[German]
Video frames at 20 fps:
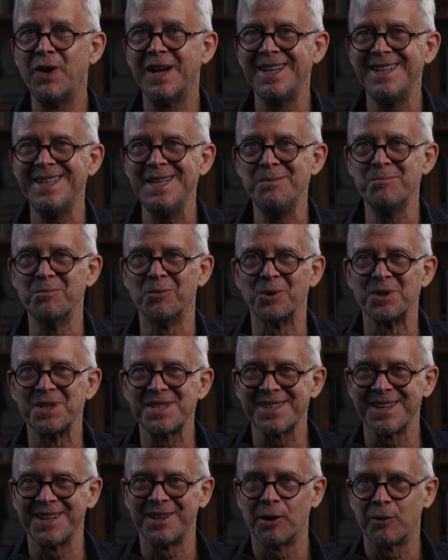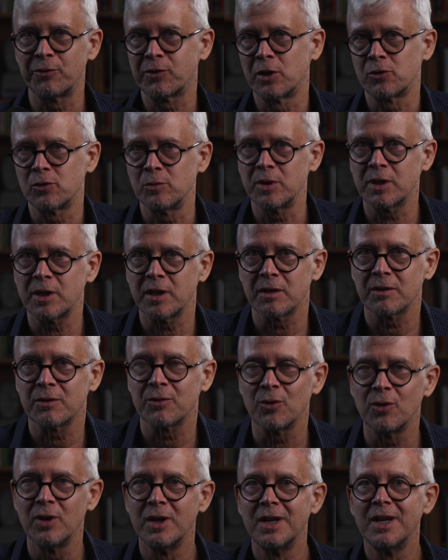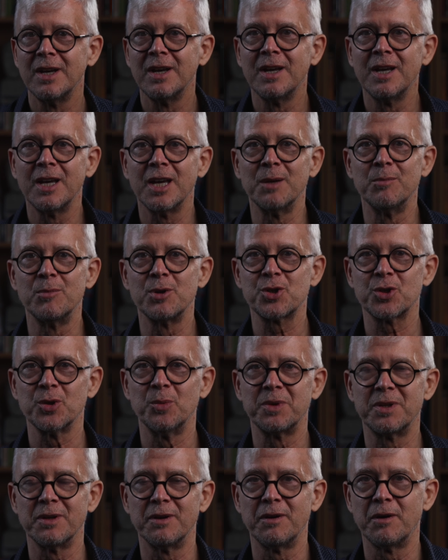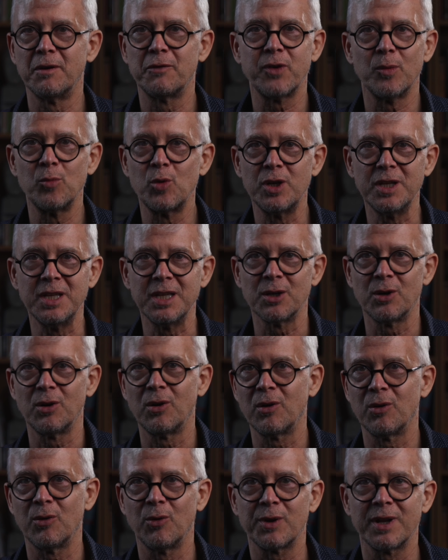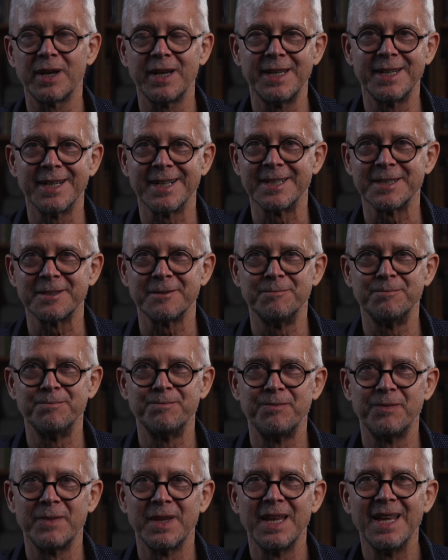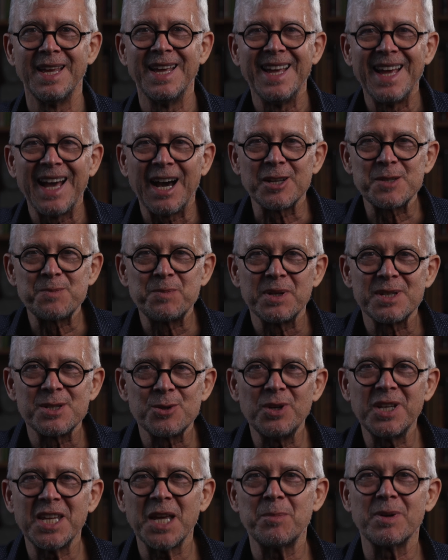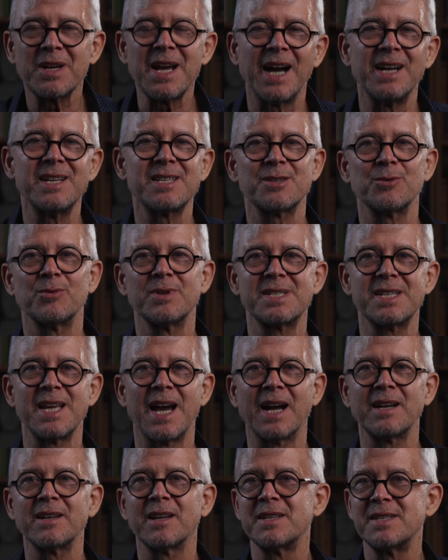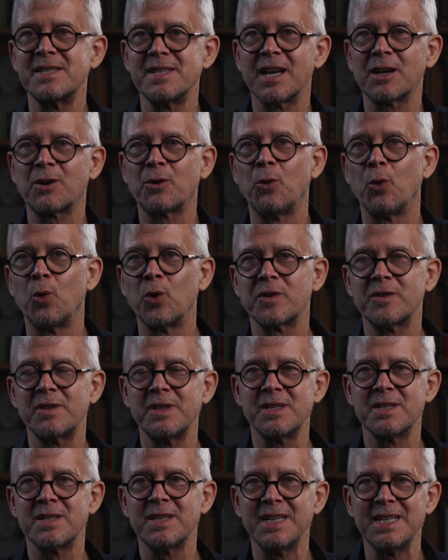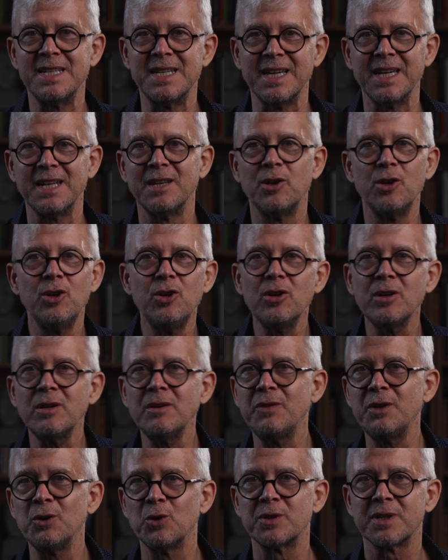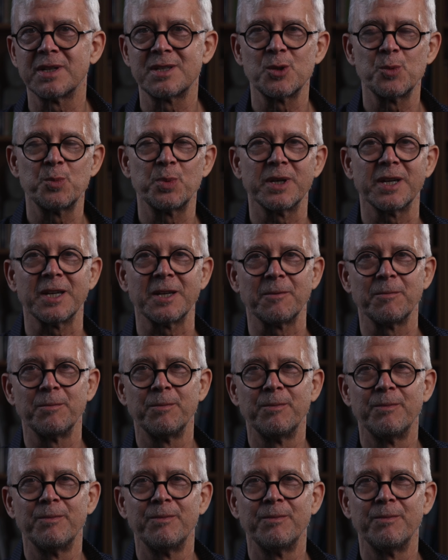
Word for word: verlieben uns dann oft, also mir geht das so, in bestimmte Formulierungen oder Inhalte. Aus persönlicher Begeisterung ist der Hang dann sehr groß, diese Ideen irgendwie unterzubringen.